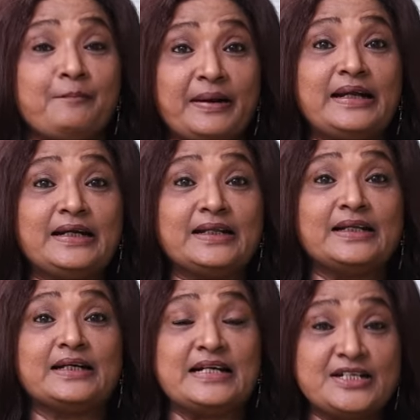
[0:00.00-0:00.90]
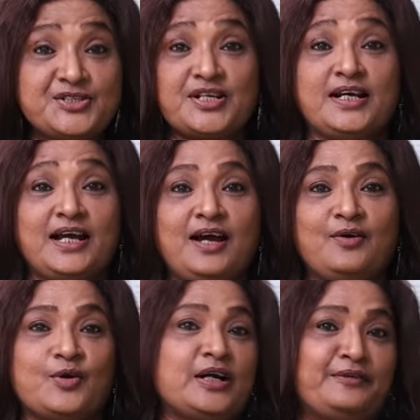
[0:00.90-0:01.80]
బట్ నిజంగా
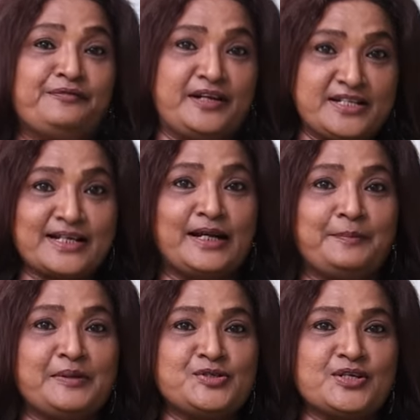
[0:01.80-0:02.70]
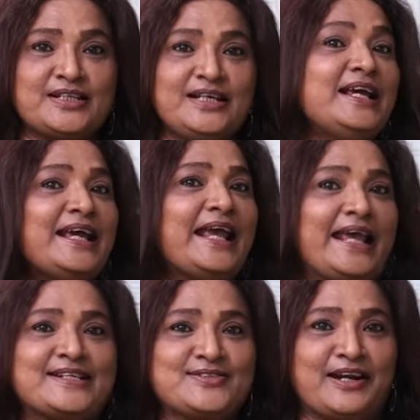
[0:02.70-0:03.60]
ఒక డిఫరెన్స్ కనిపించేది
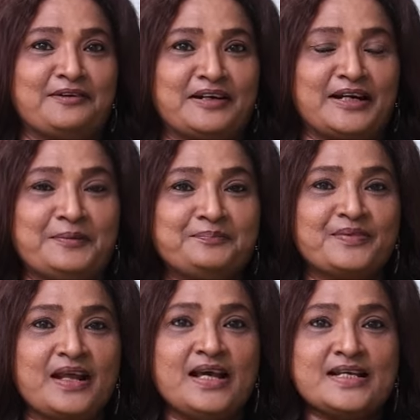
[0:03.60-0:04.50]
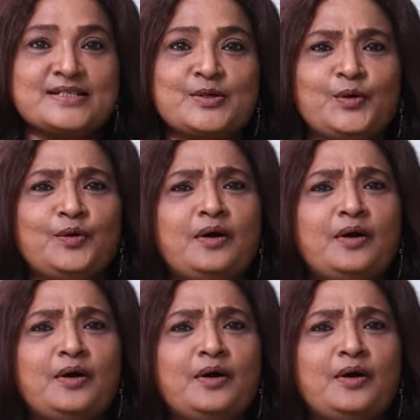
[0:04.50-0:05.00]
హెయిర్ స్టైల్ వల్ల సో